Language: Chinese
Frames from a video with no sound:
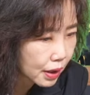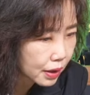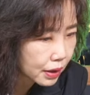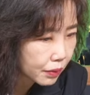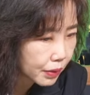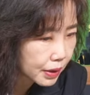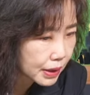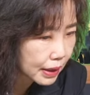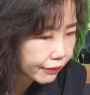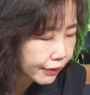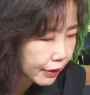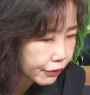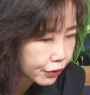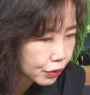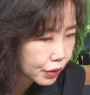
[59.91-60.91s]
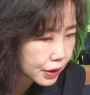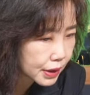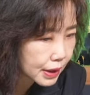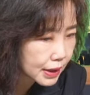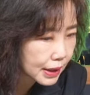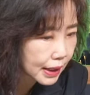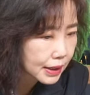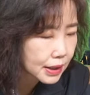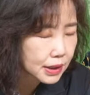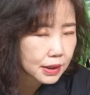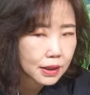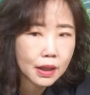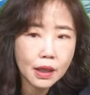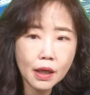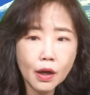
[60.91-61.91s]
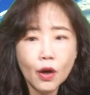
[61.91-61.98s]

哈，因为在放复活节假期。